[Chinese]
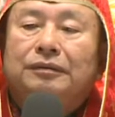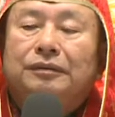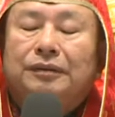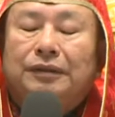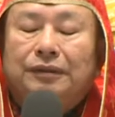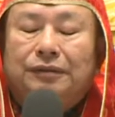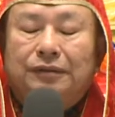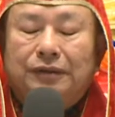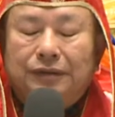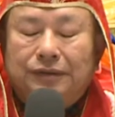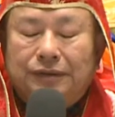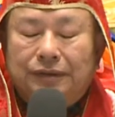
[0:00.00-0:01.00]
这个
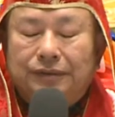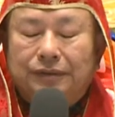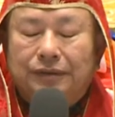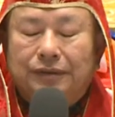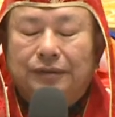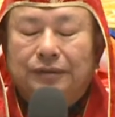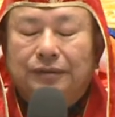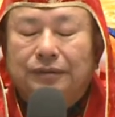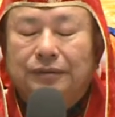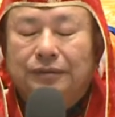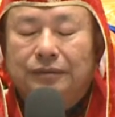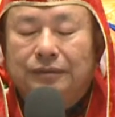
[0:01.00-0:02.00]
地震的
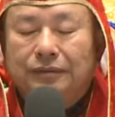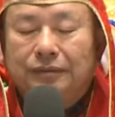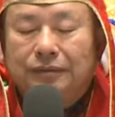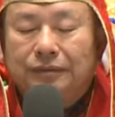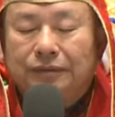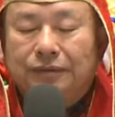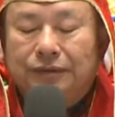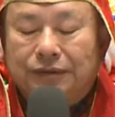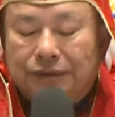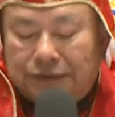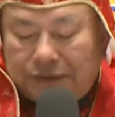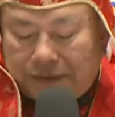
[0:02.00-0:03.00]

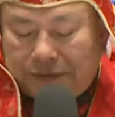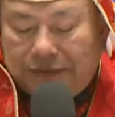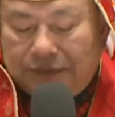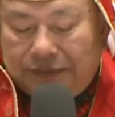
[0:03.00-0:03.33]
事情。